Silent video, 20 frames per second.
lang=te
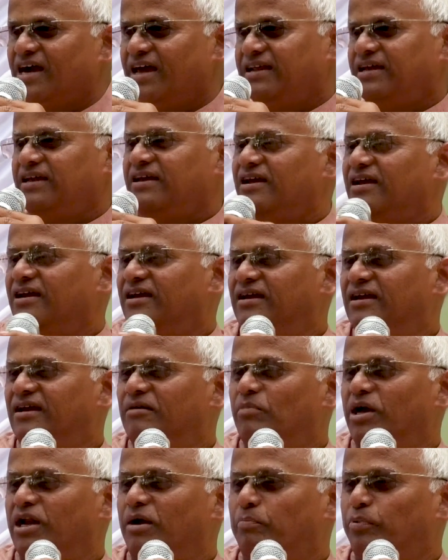కానీ
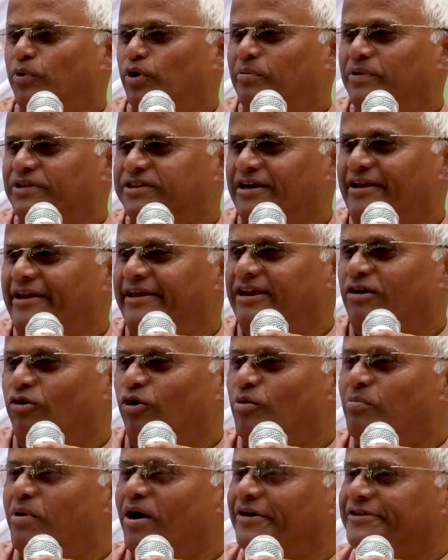మన పుడమి తల్లిని
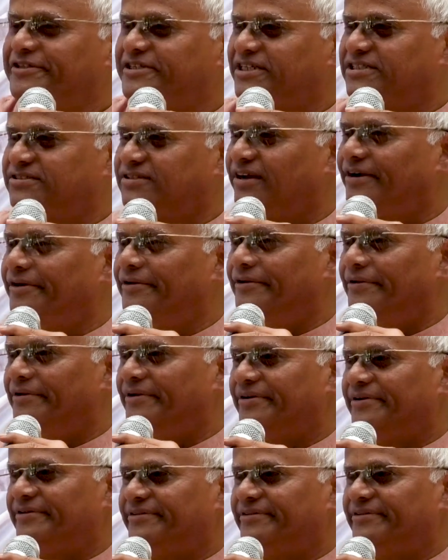ఎవడు బాగు చేస్తాడు